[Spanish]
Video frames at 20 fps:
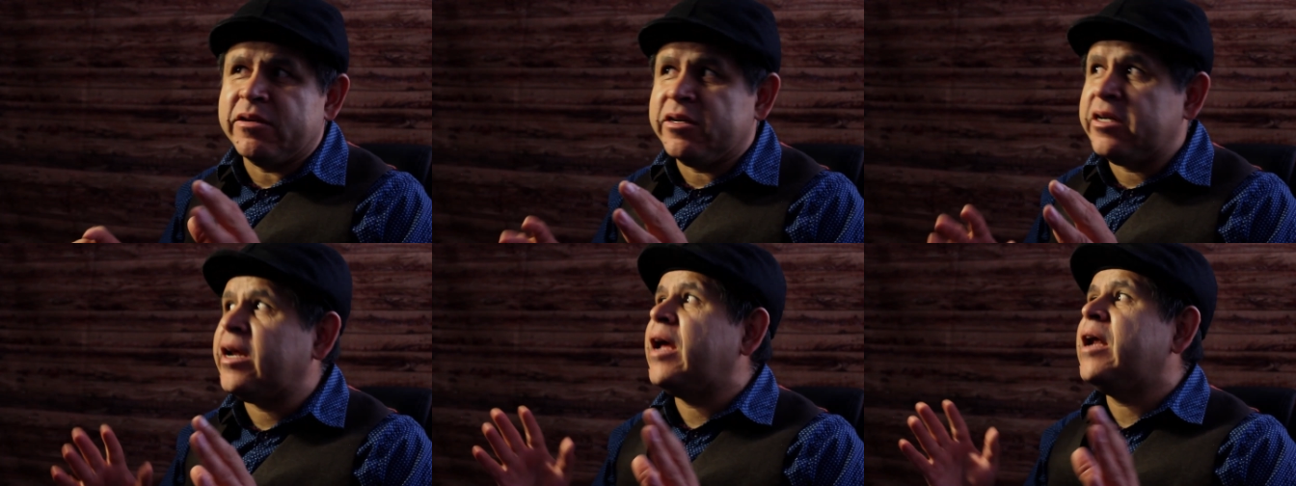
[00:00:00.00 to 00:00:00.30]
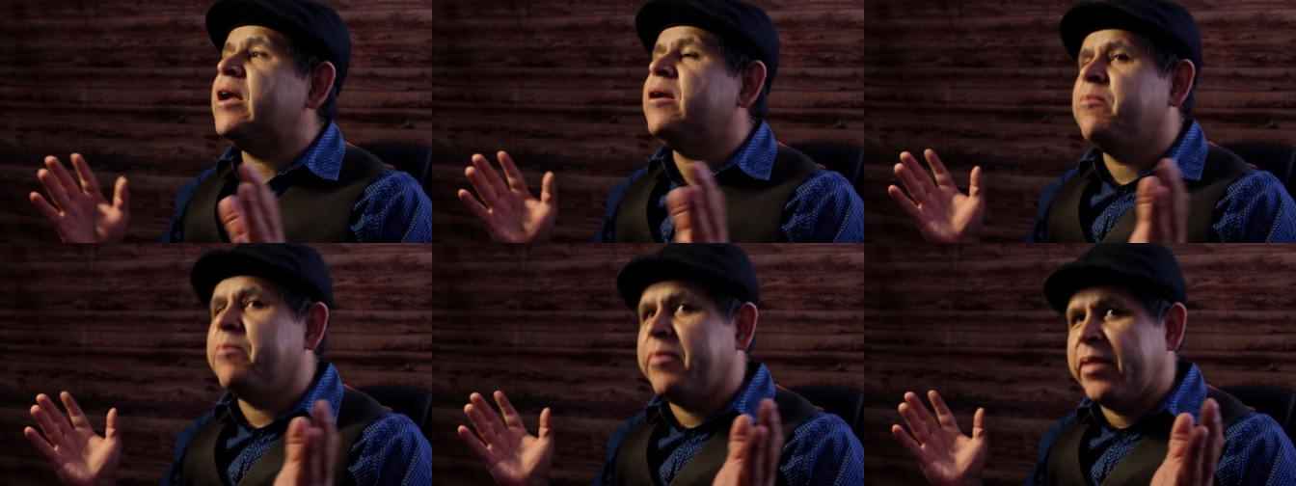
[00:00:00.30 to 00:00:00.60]

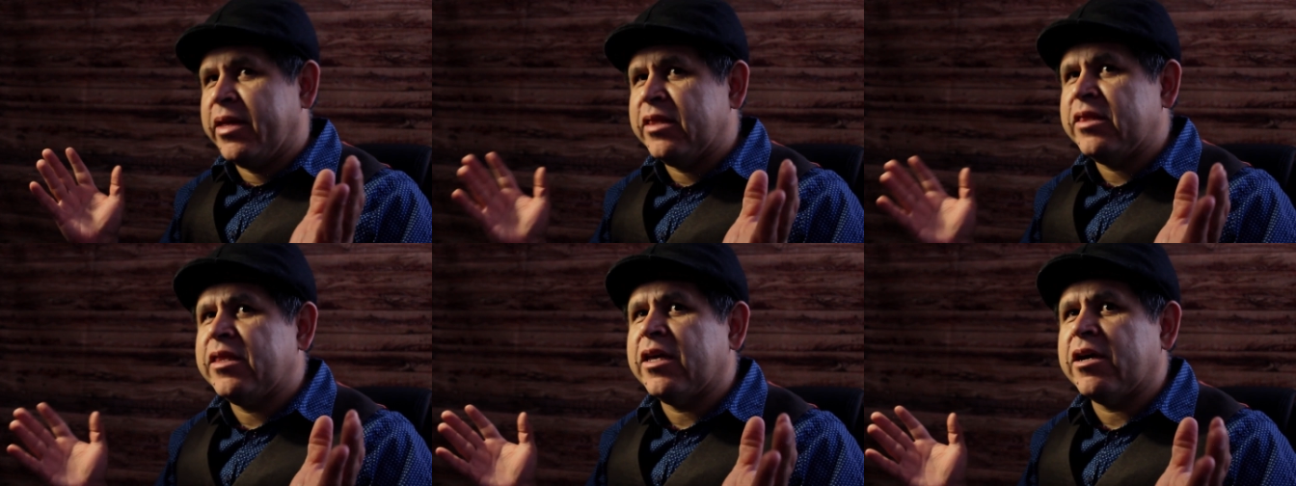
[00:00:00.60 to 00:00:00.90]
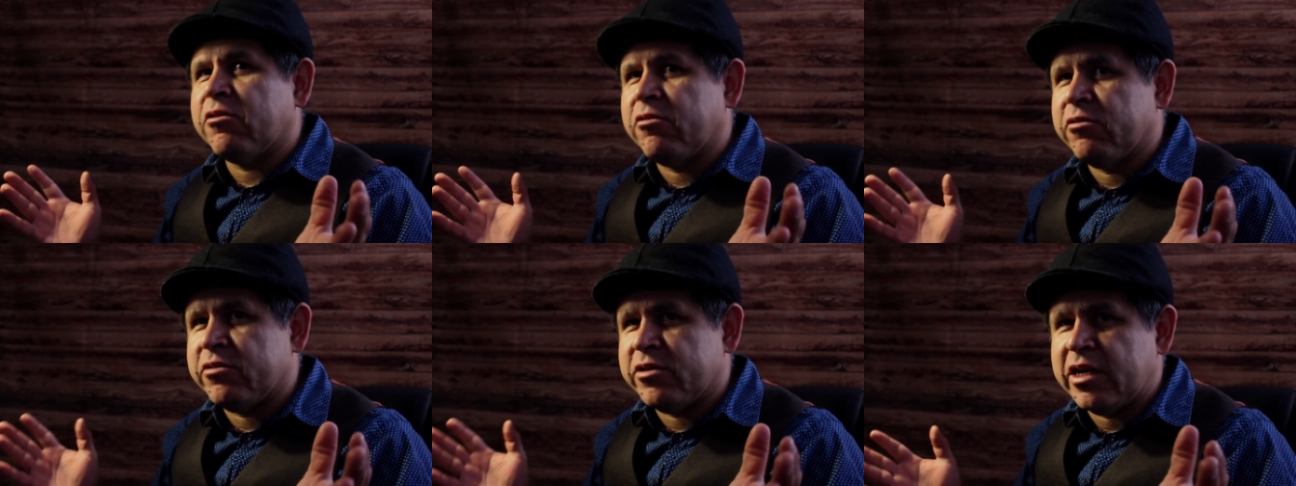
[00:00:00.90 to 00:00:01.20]
realmente
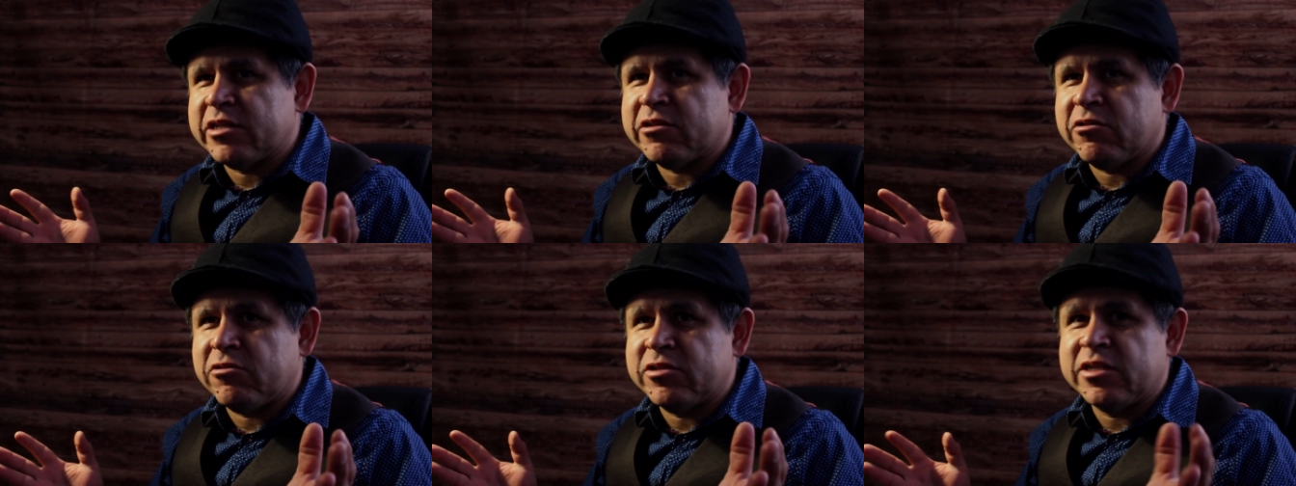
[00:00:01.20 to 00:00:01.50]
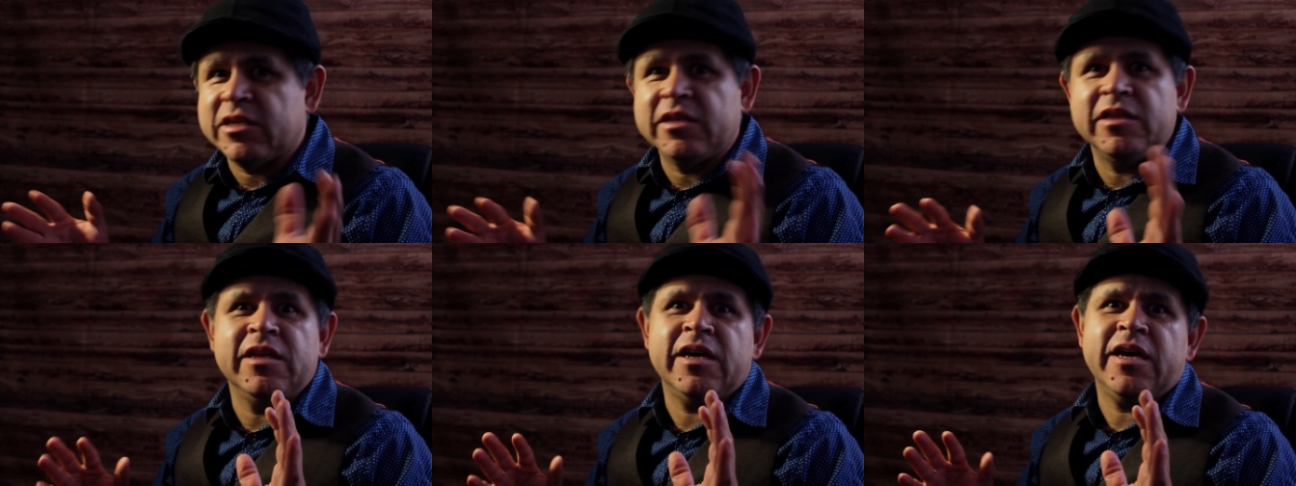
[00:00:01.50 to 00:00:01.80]
con
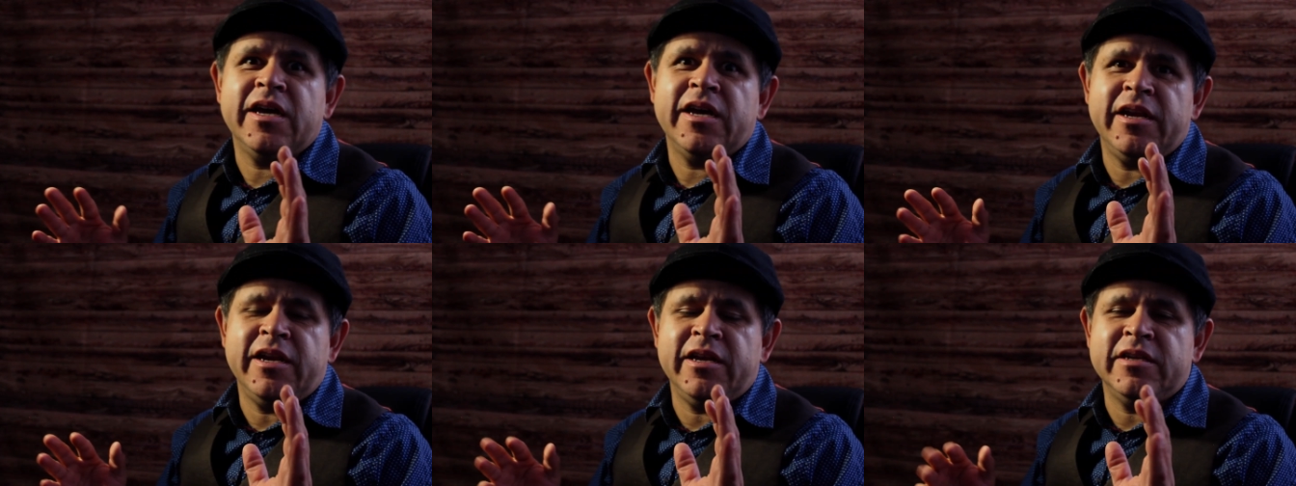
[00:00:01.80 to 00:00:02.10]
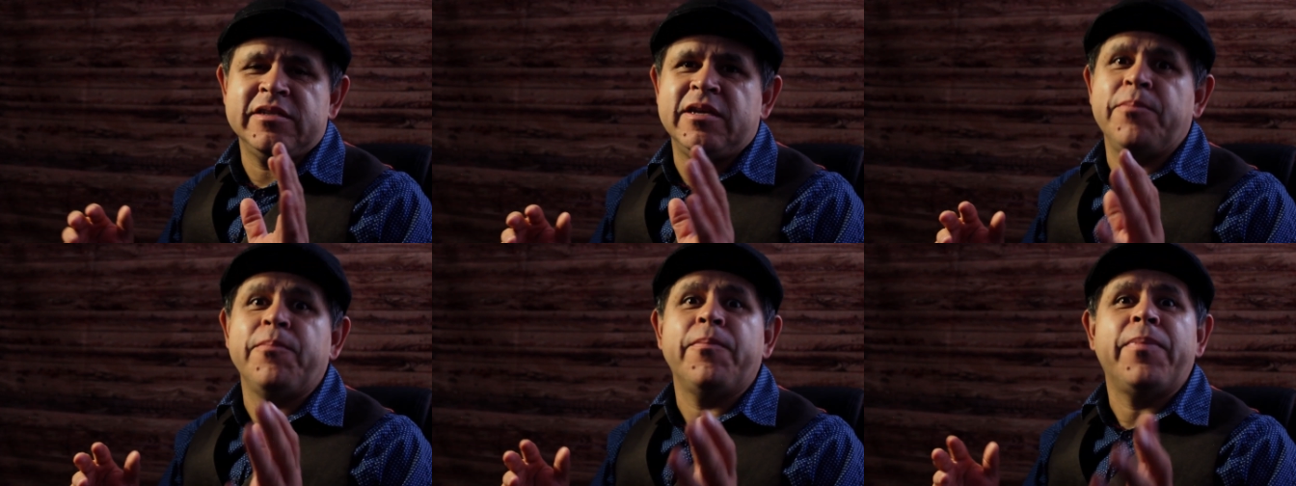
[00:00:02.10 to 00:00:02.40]
rasgos
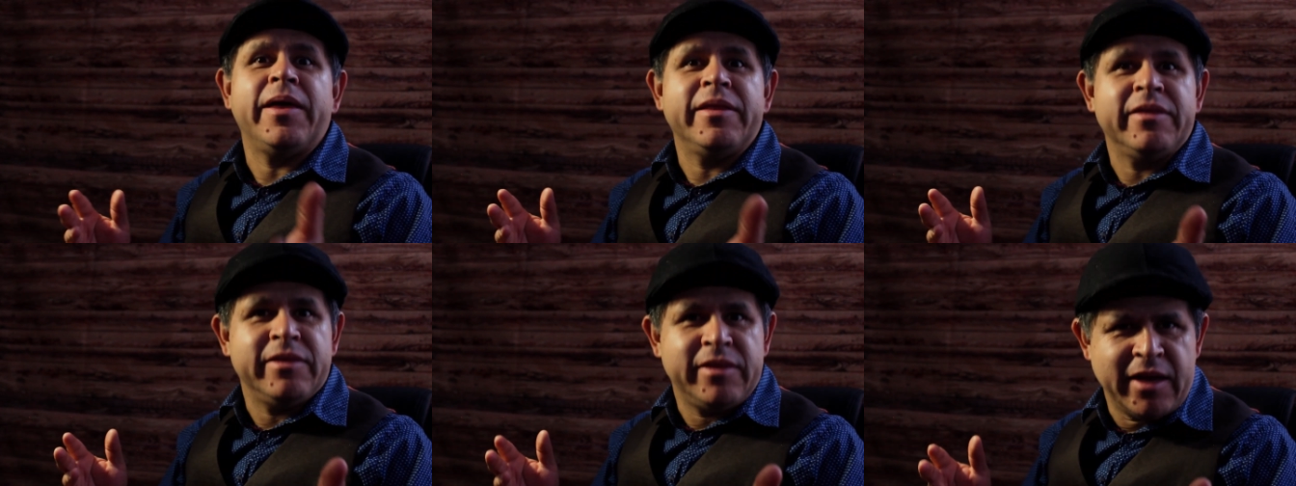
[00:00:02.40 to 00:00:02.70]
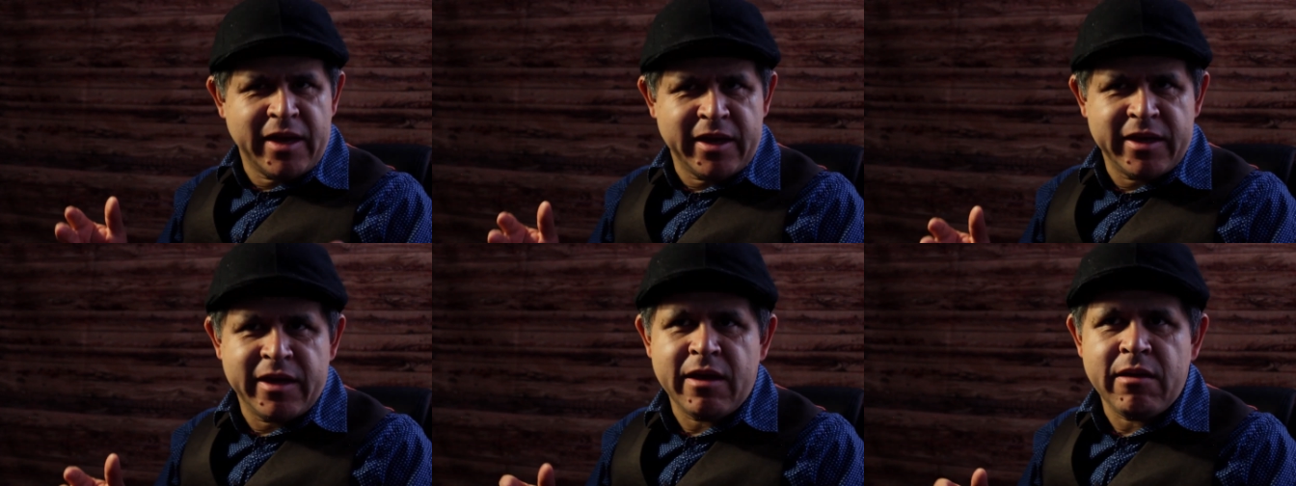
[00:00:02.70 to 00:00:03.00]
indígenas en
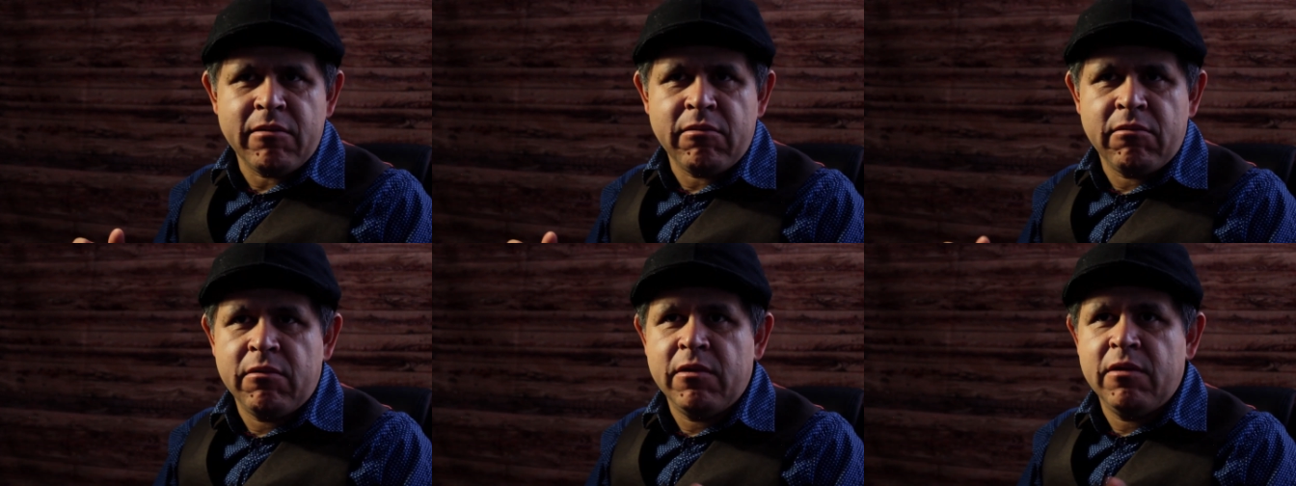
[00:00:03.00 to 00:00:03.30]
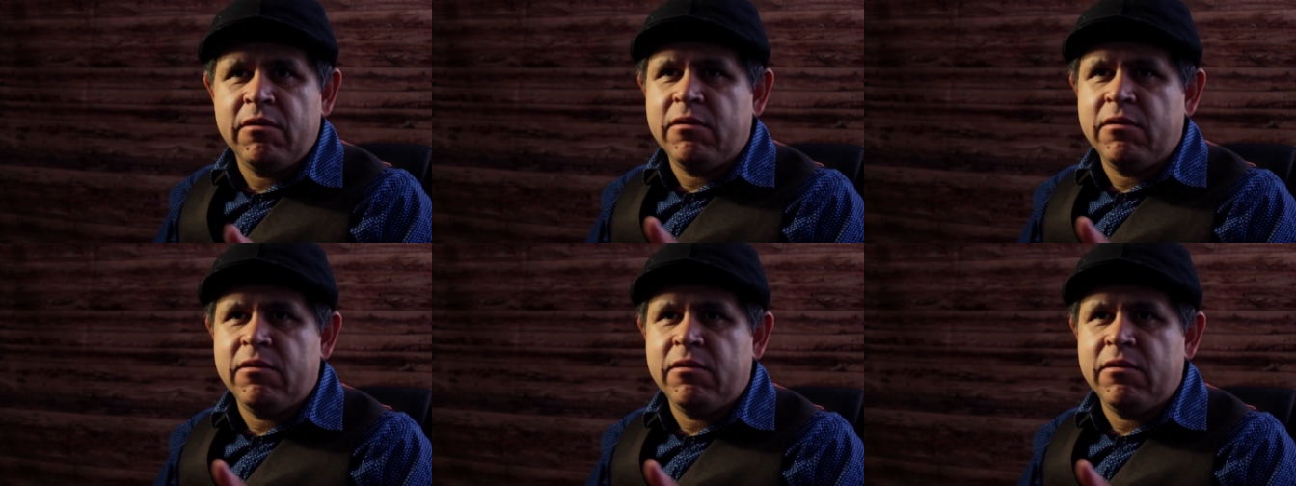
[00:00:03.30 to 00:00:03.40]
pantalla?